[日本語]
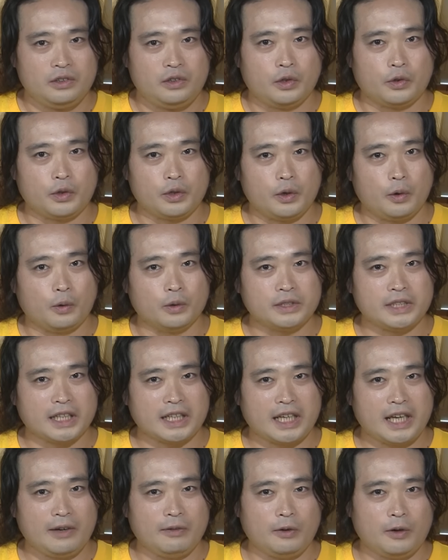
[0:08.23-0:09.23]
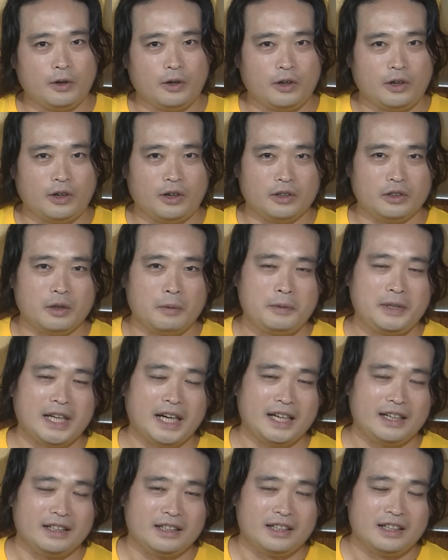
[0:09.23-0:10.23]
特にお酒を飲み
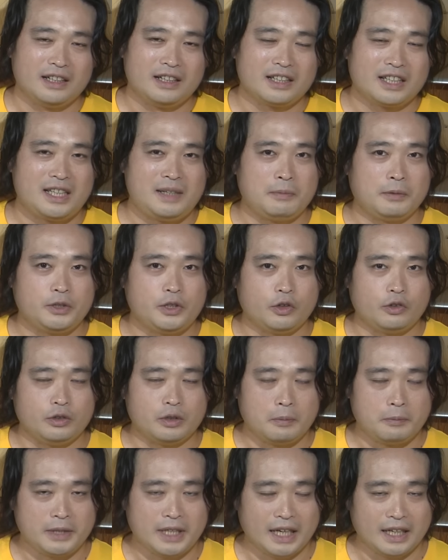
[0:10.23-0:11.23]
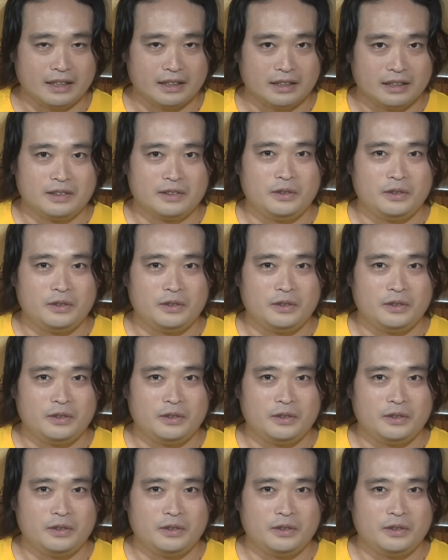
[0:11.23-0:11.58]
たい、気持ちよく飲みたい、